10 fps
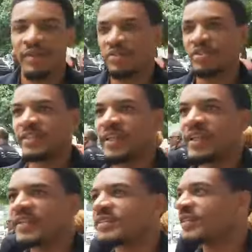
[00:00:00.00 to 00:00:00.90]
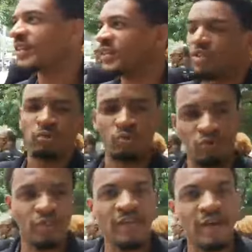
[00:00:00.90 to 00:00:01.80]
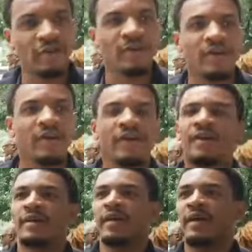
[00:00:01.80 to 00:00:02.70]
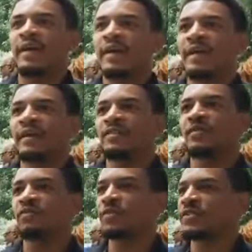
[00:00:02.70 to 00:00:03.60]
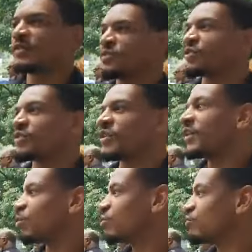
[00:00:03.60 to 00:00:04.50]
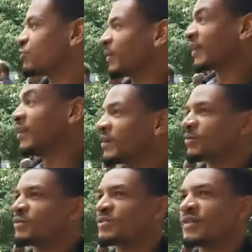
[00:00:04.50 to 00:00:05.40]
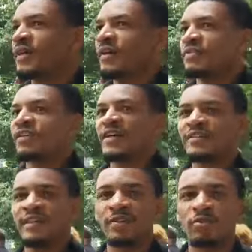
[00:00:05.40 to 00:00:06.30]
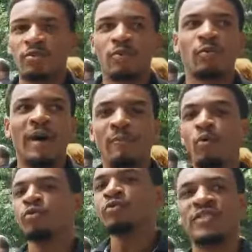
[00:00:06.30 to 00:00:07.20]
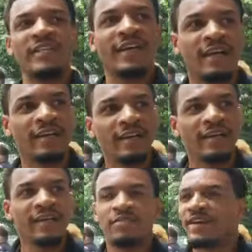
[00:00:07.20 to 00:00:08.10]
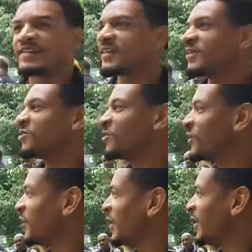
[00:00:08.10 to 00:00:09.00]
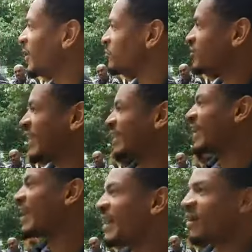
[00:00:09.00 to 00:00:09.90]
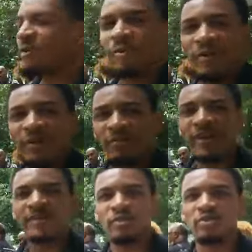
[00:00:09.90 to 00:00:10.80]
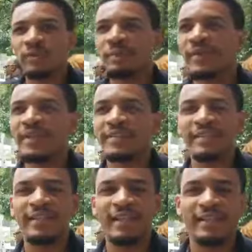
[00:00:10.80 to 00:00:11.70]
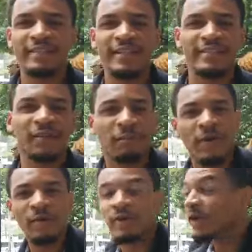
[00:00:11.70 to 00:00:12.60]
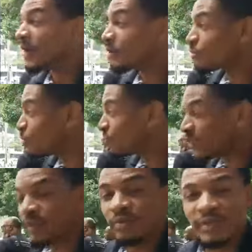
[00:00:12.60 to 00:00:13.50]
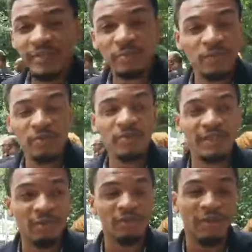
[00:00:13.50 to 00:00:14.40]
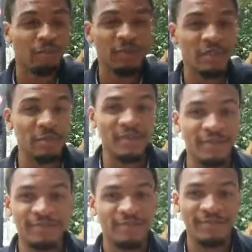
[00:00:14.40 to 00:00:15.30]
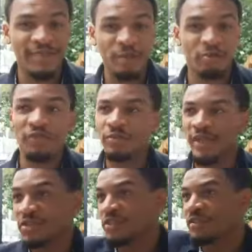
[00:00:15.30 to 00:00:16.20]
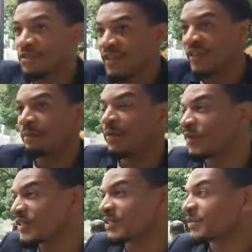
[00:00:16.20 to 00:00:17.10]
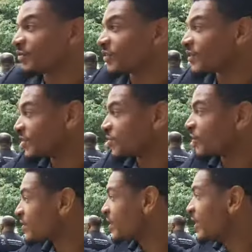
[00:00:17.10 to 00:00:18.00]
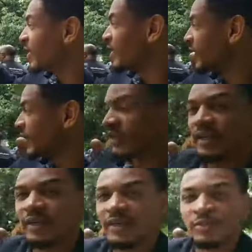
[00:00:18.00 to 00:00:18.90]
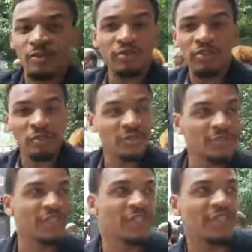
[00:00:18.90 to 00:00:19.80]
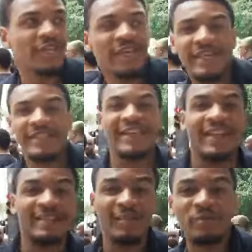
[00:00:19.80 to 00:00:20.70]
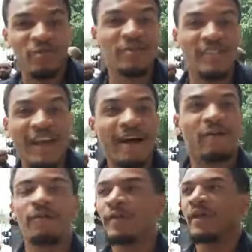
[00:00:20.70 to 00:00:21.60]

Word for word: de interesse institucional. É, se fôssemos todos brancos fazendo uma música, fazendo é, um sarau, falando sobre a beleza da, da cidade de São Paulo, eu duvido que essas pessoas estavam se aproximando. Eu duvido que a gente vê na Paulista manifestações e, e, e todo tipo de interação social